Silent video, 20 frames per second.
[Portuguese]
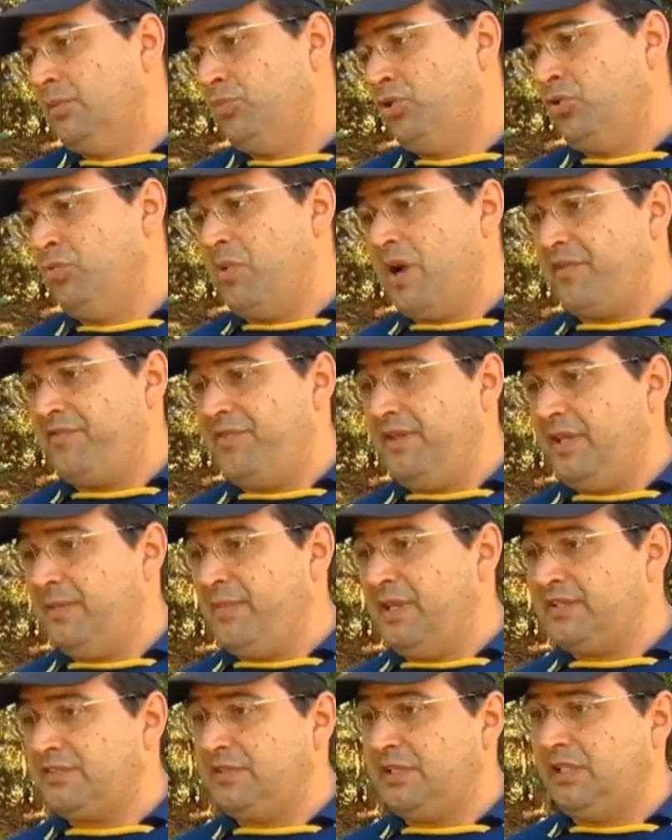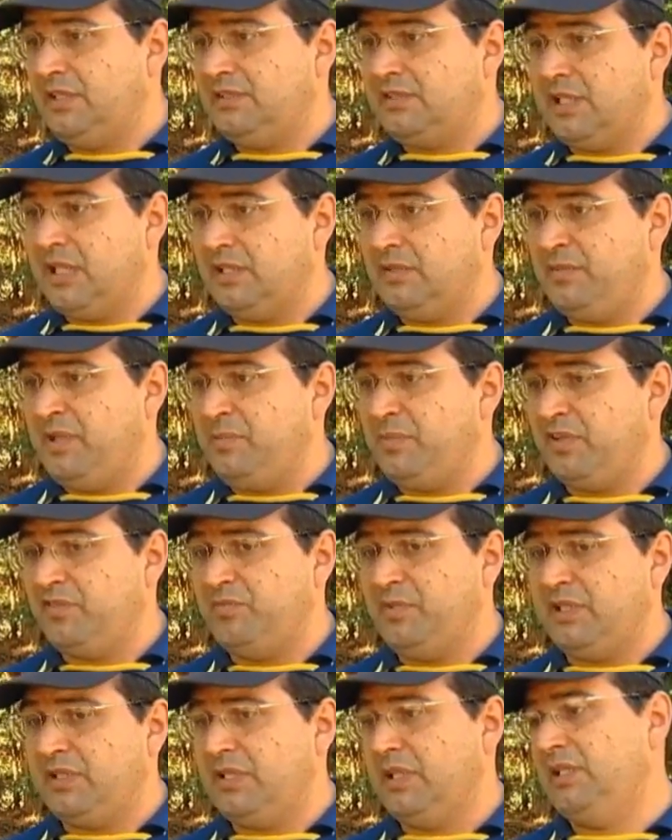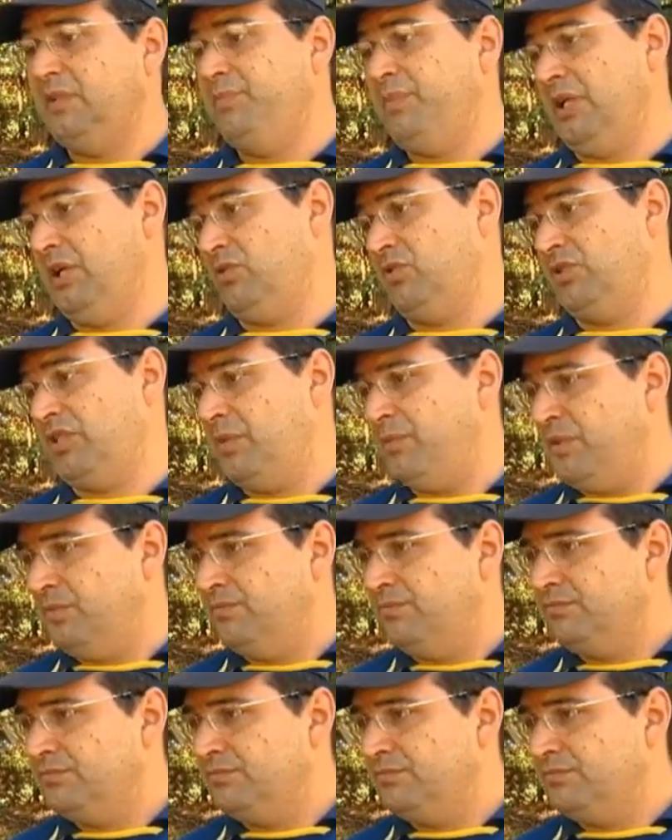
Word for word: por uma via bem sinalizada, bem pavimentada, pela contramão.